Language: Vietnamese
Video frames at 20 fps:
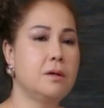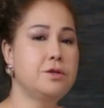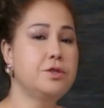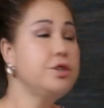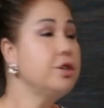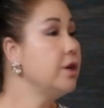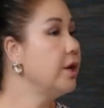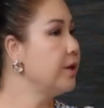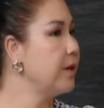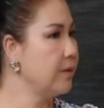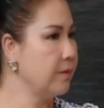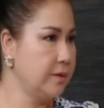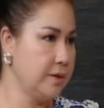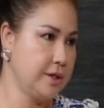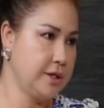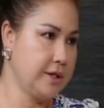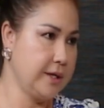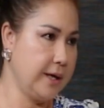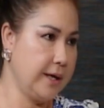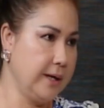rất là nhiều
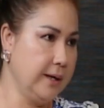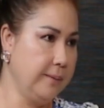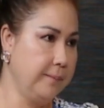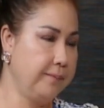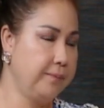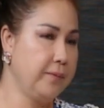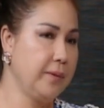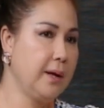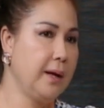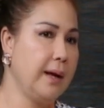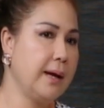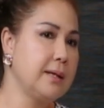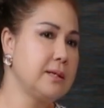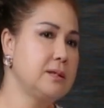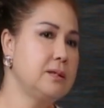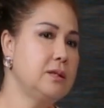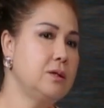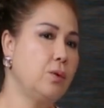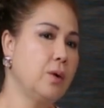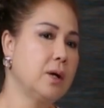người trẻ dạ. ngày
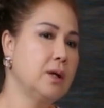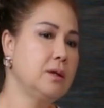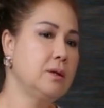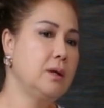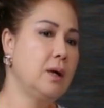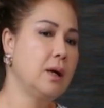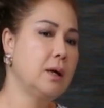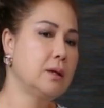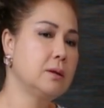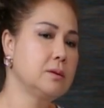xưa khoảng